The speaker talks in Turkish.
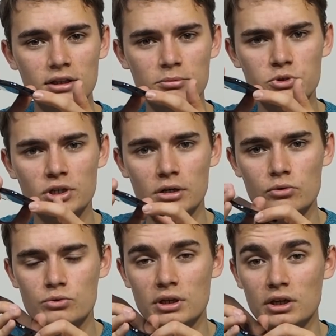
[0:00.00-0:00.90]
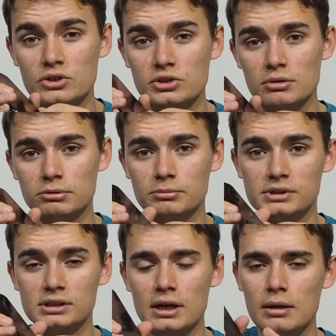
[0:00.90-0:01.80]
tip C arayüzüne geçiş
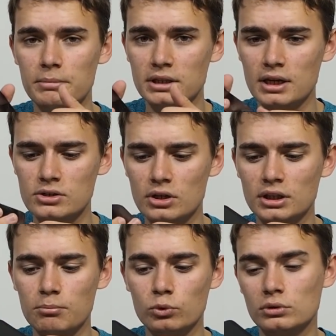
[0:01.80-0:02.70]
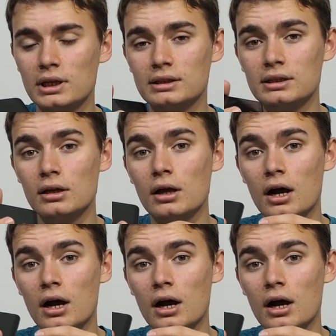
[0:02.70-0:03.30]
yapılması beni gerçekten mutlu etti.